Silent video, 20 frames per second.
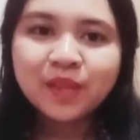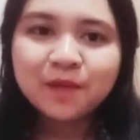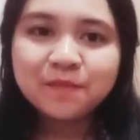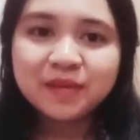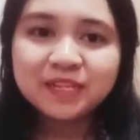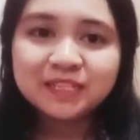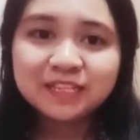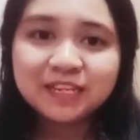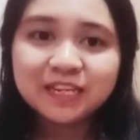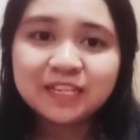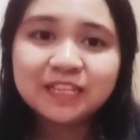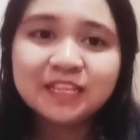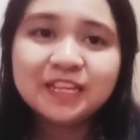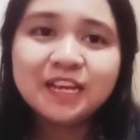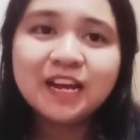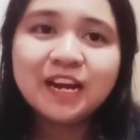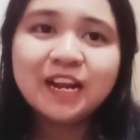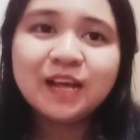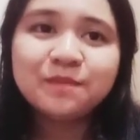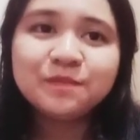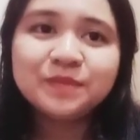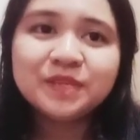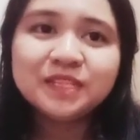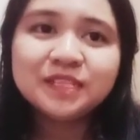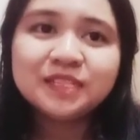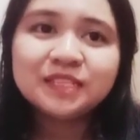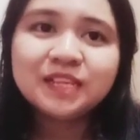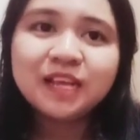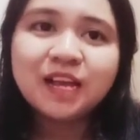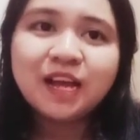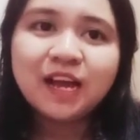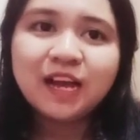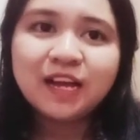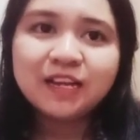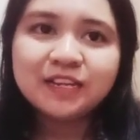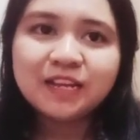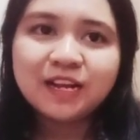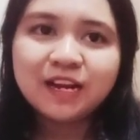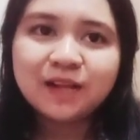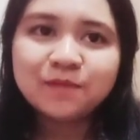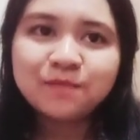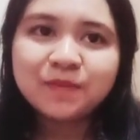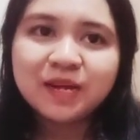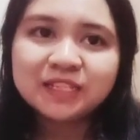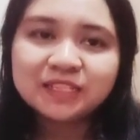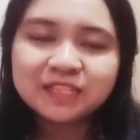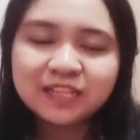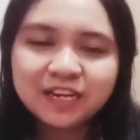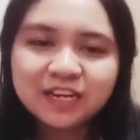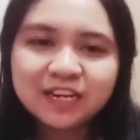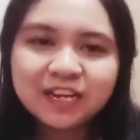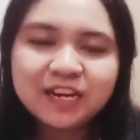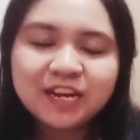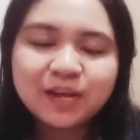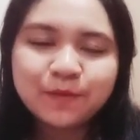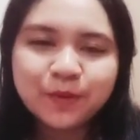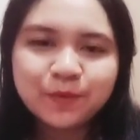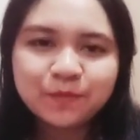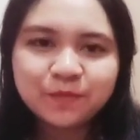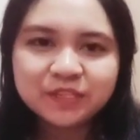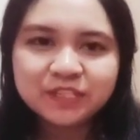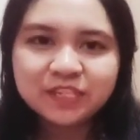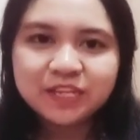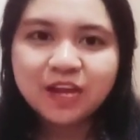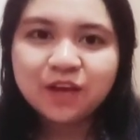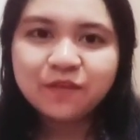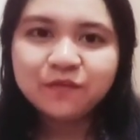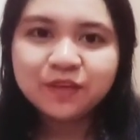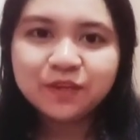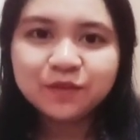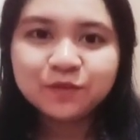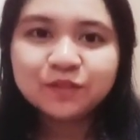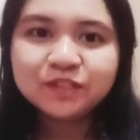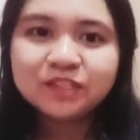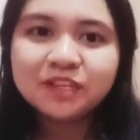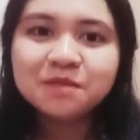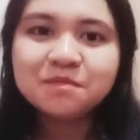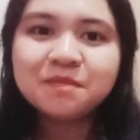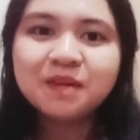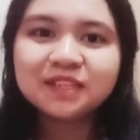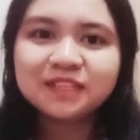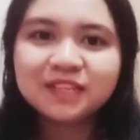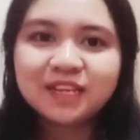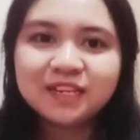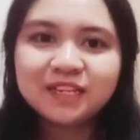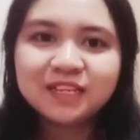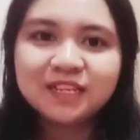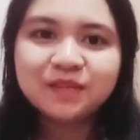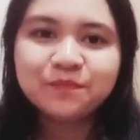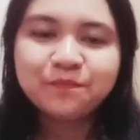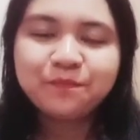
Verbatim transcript: Masker tiga lapis adalah masker yang dapat mencegah virus dan bakteri